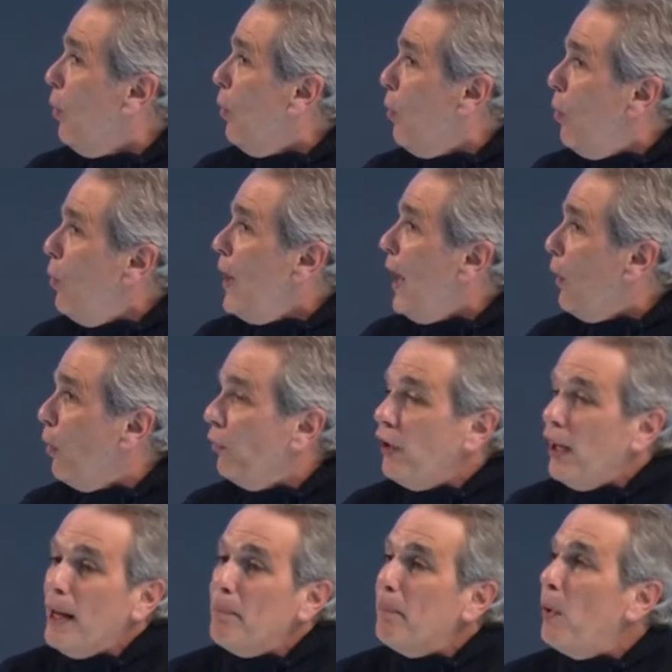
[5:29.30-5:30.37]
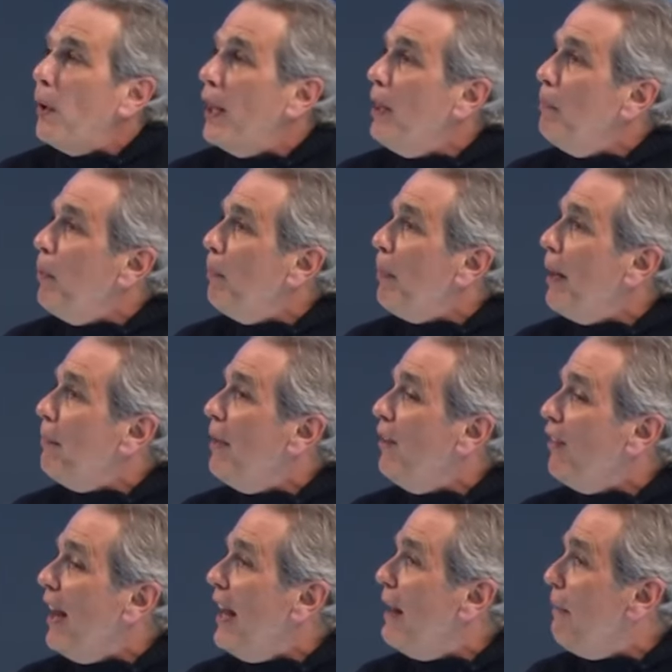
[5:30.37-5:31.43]
Una cosa que, por ejemplo, para mí es
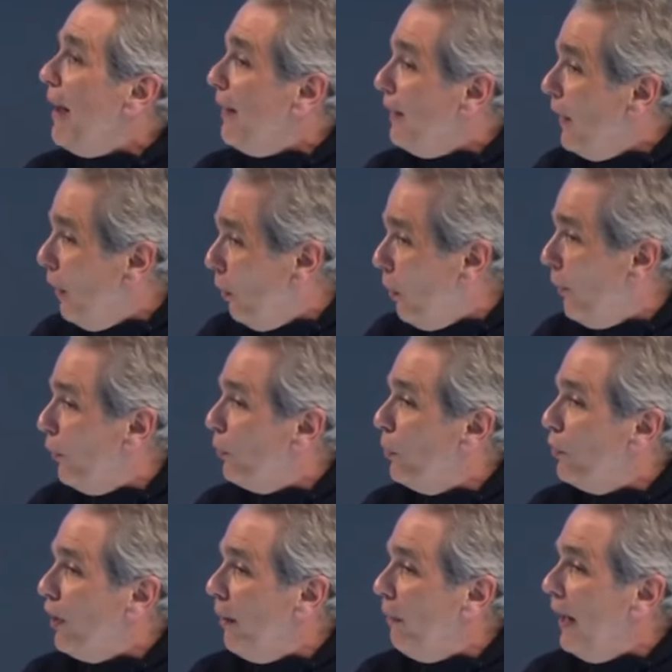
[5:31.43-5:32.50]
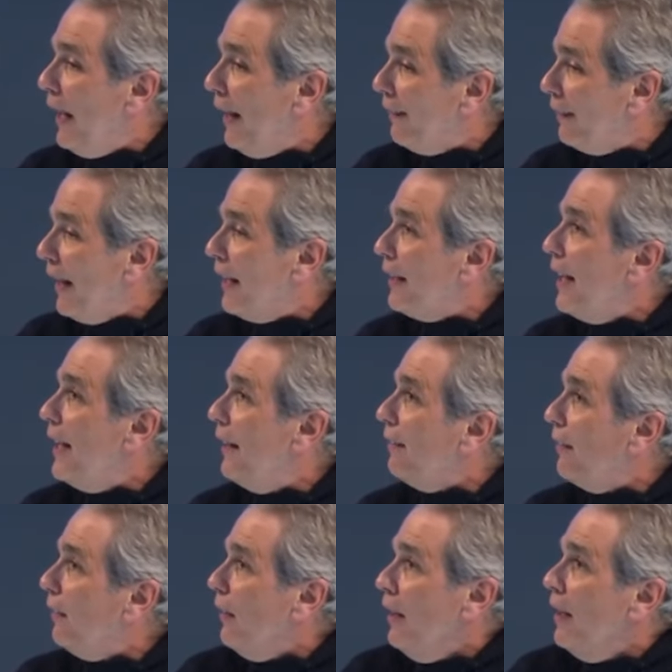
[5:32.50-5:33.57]
relevante, cuando escuchaba las carreras,
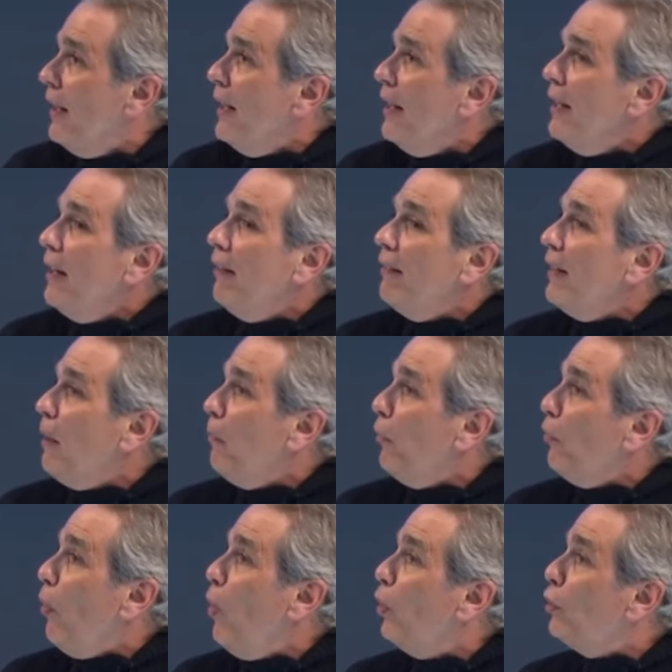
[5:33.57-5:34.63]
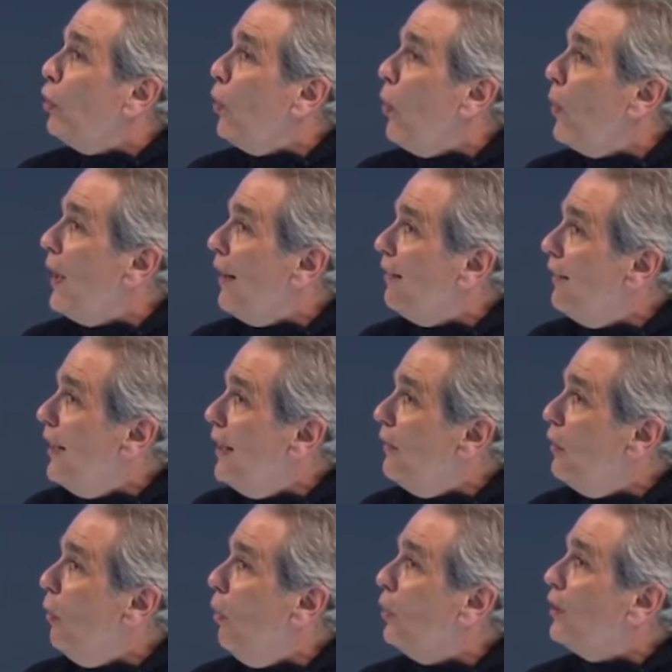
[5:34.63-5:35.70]
necesitamos otro CONACIT,
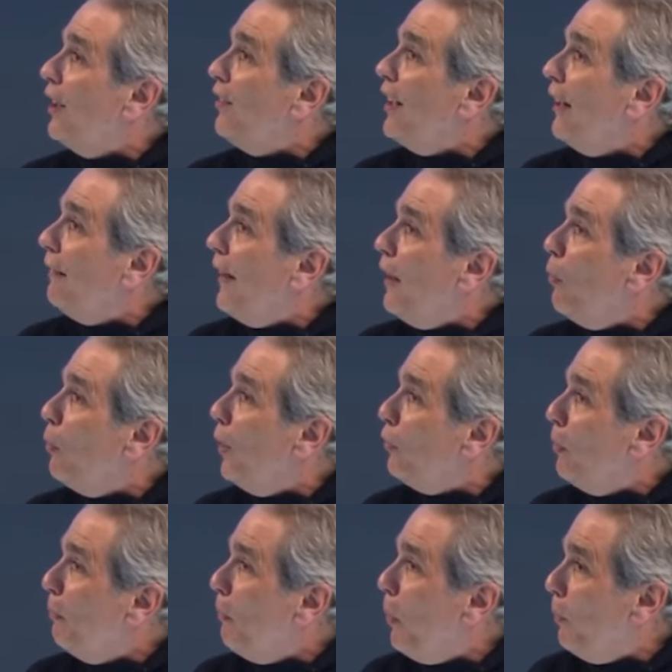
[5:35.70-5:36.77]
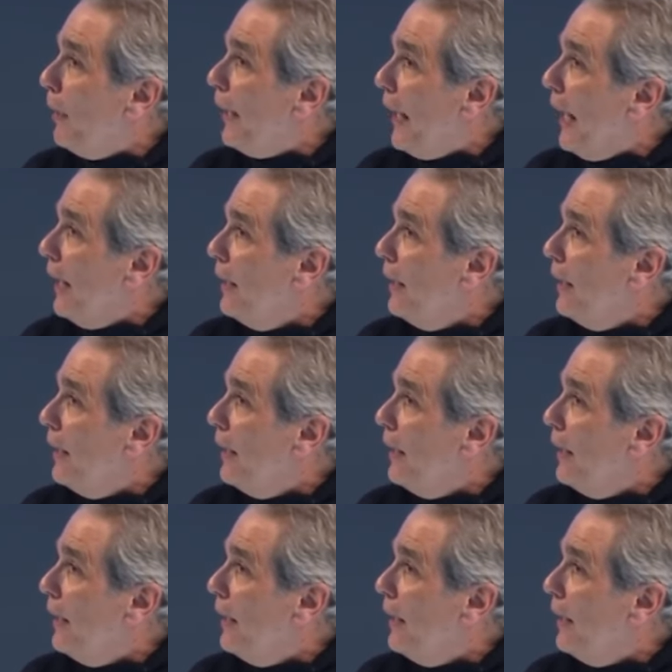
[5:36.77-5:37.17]
otra Secretaría de Educación Pública.